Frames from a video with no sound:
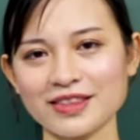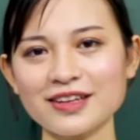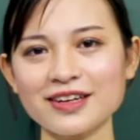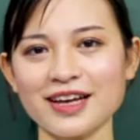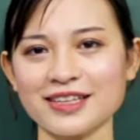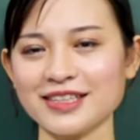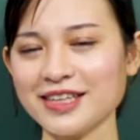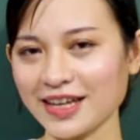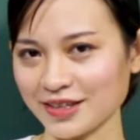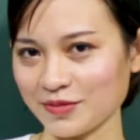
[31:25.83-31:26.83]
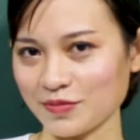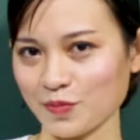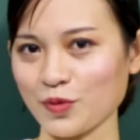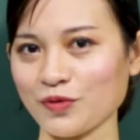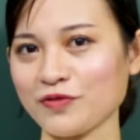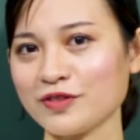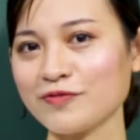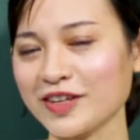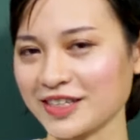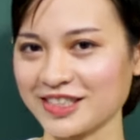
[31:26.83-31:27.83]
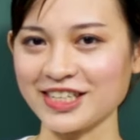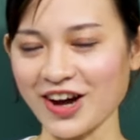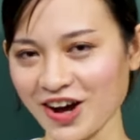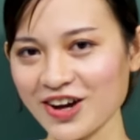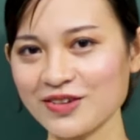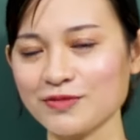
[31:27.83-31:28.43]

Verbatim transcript: tức là nhận một việc gì đó,